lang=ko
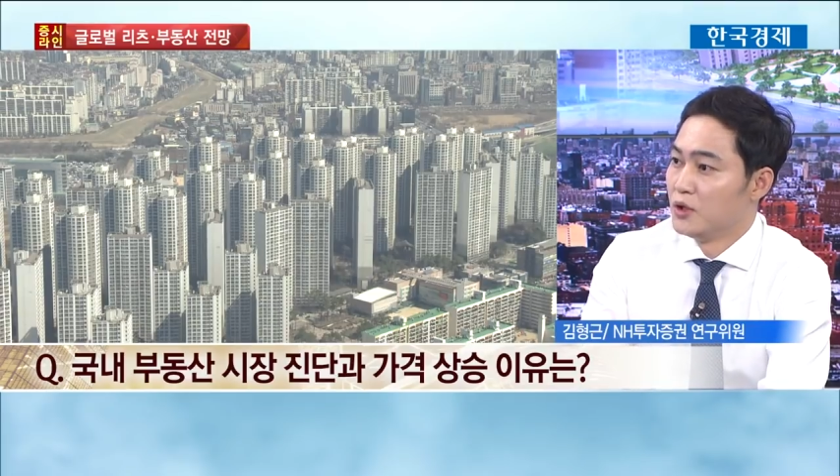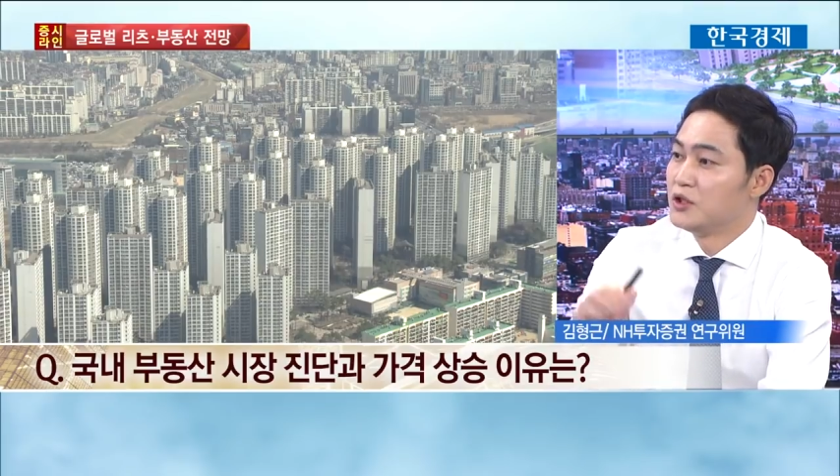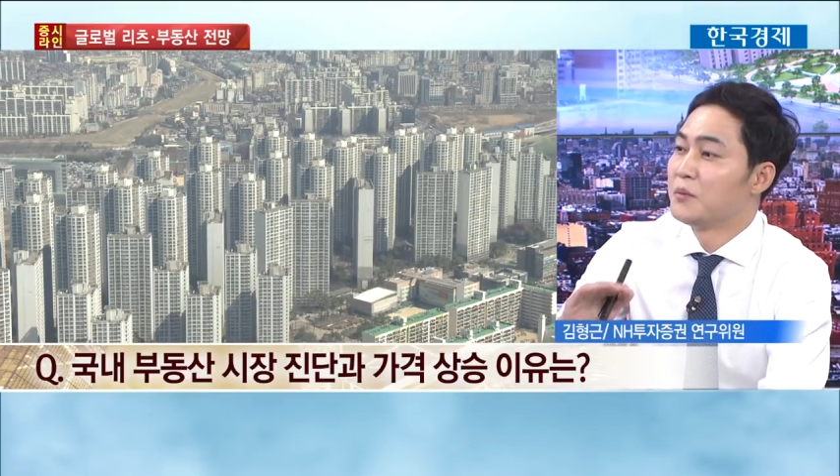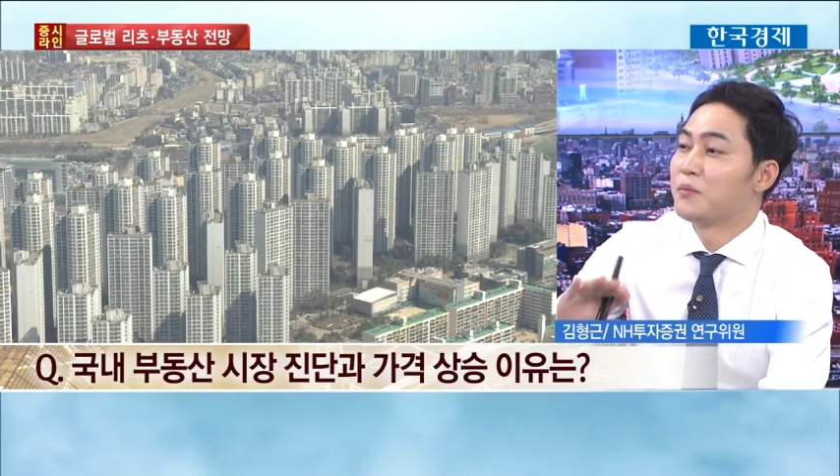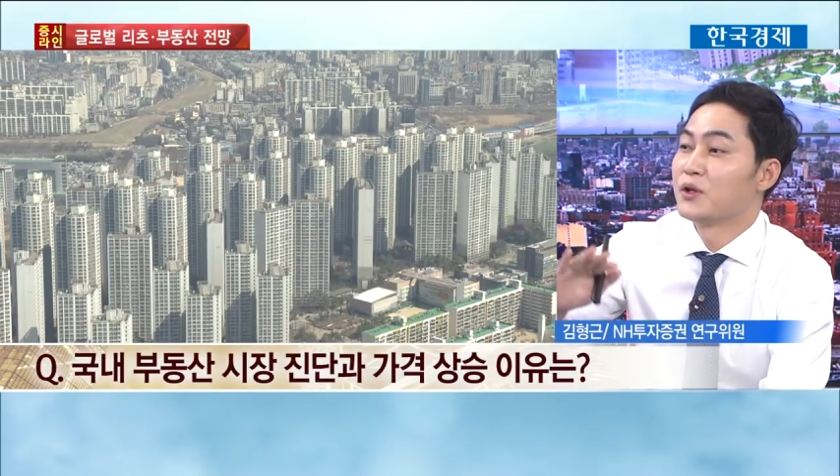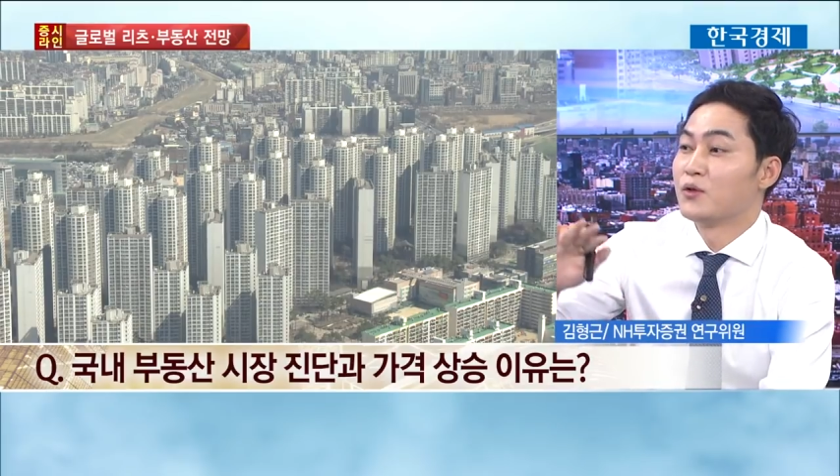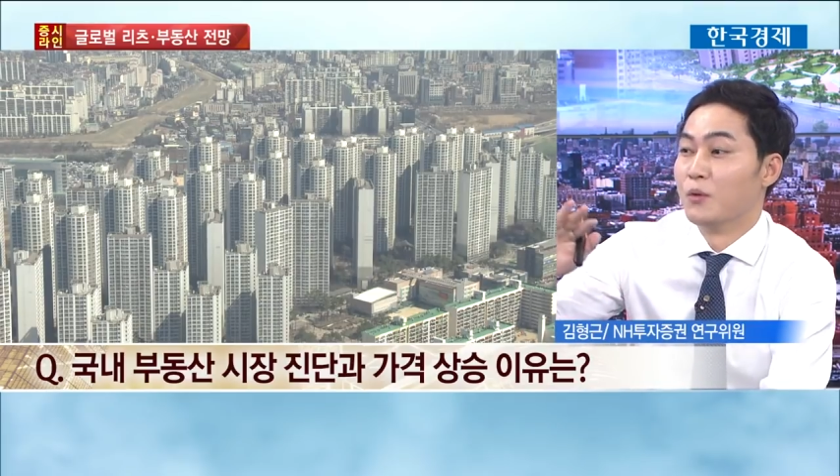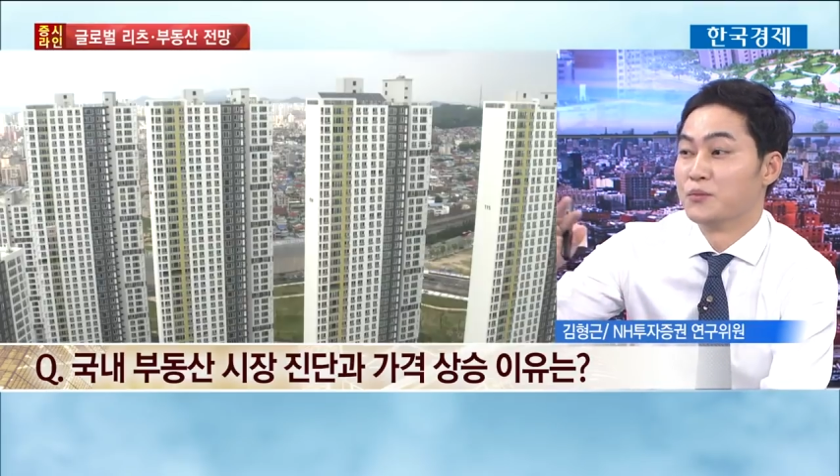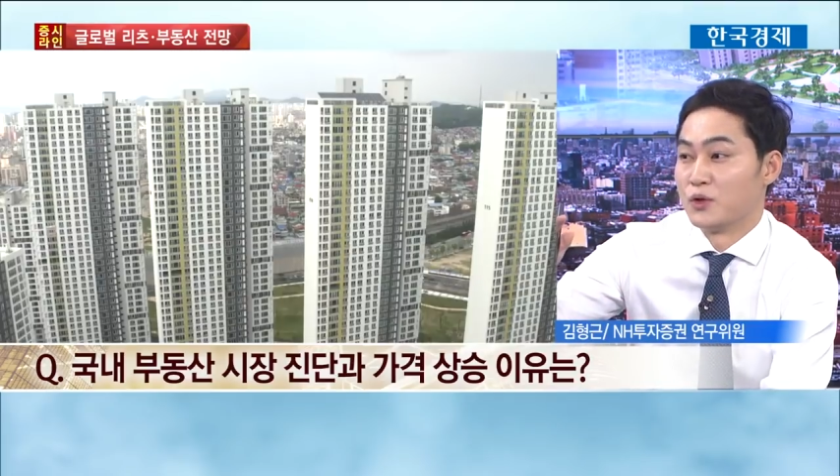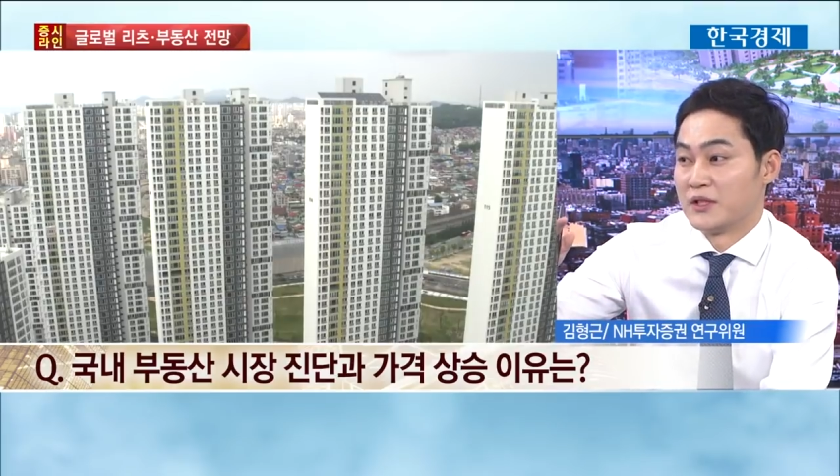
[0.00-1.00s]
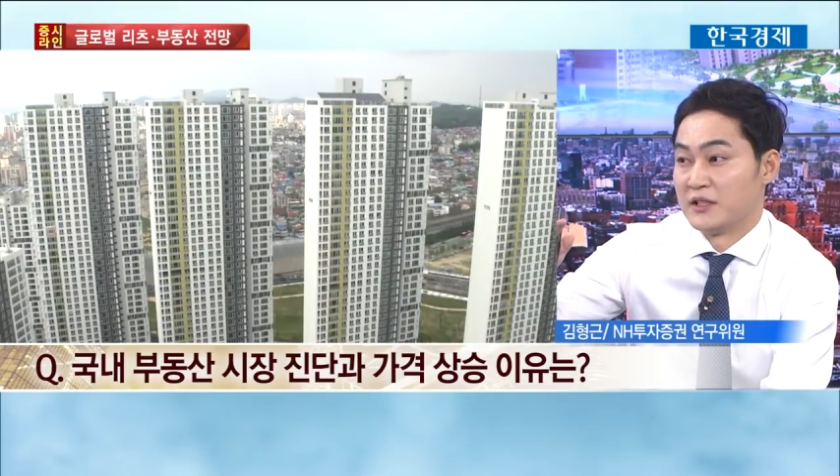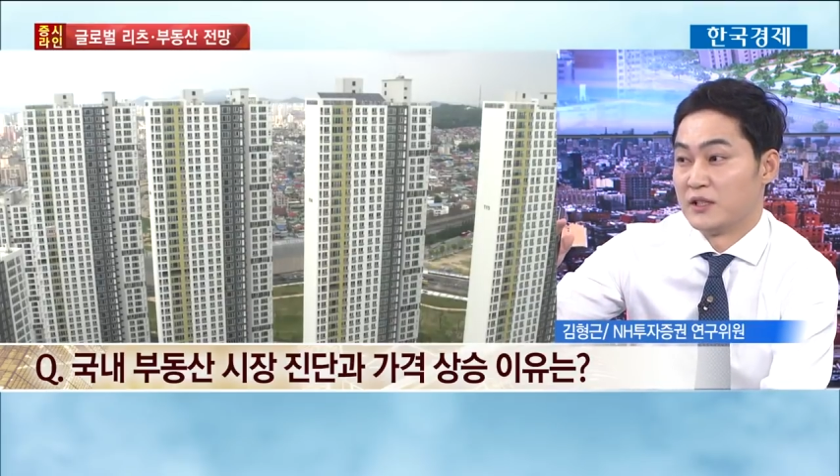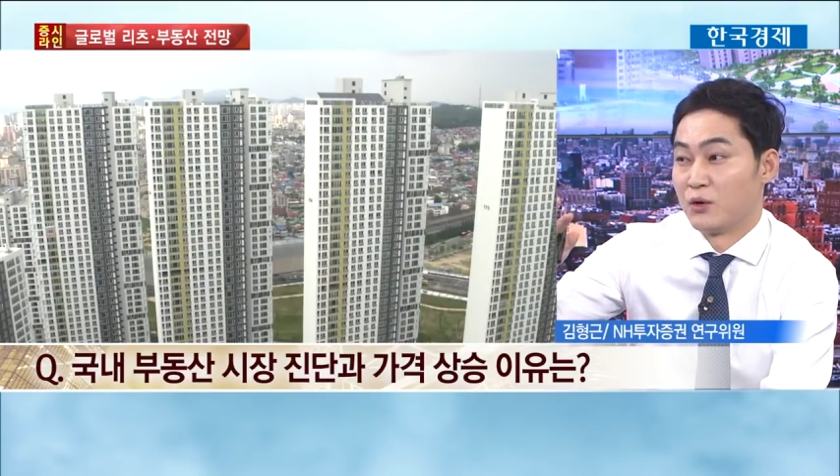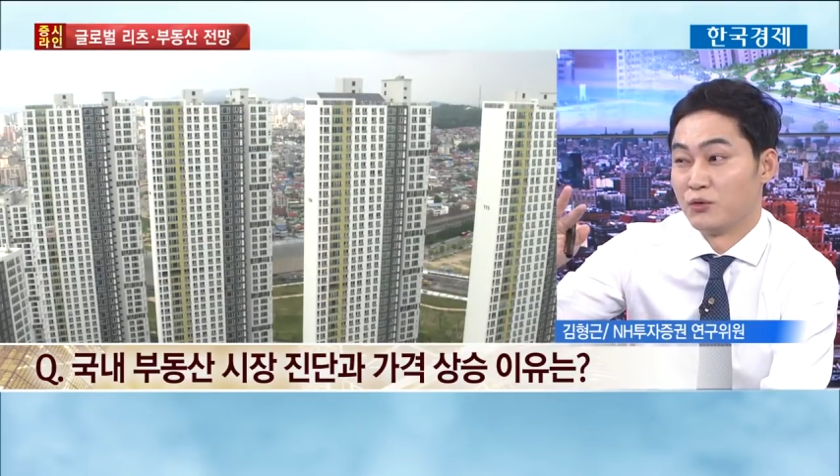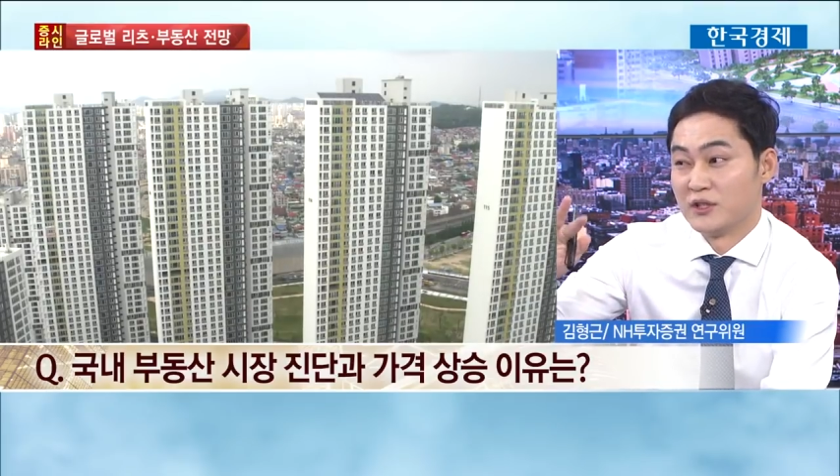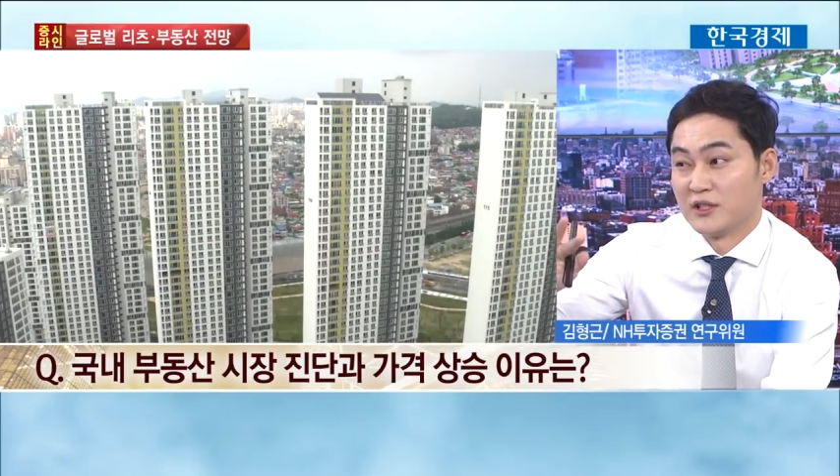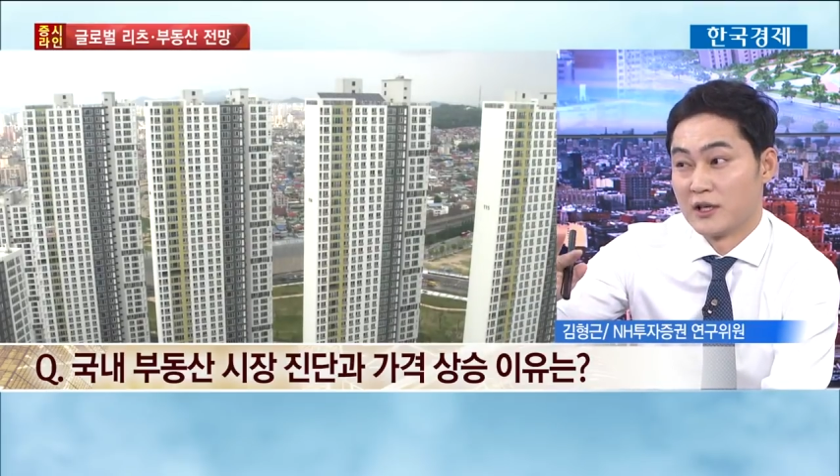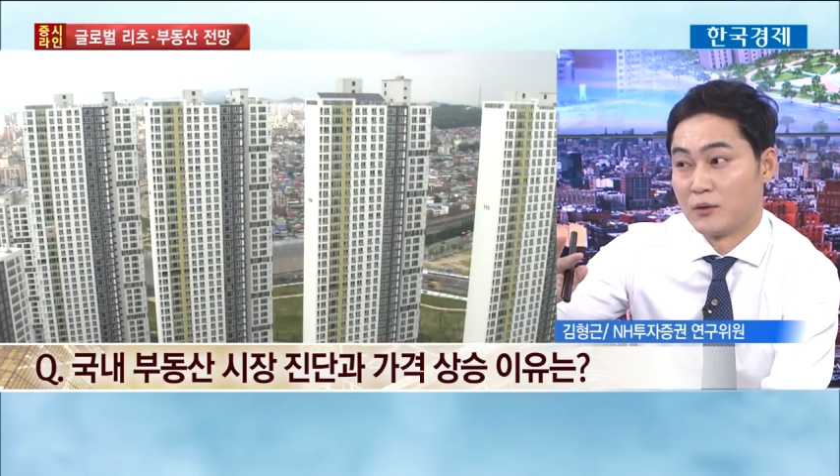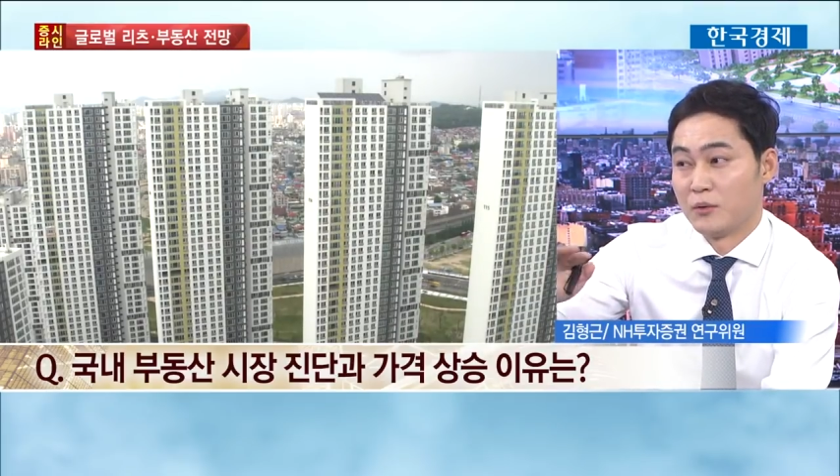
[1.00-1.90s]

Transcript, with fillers: 10억보다 높죠. 사실상 공시지가로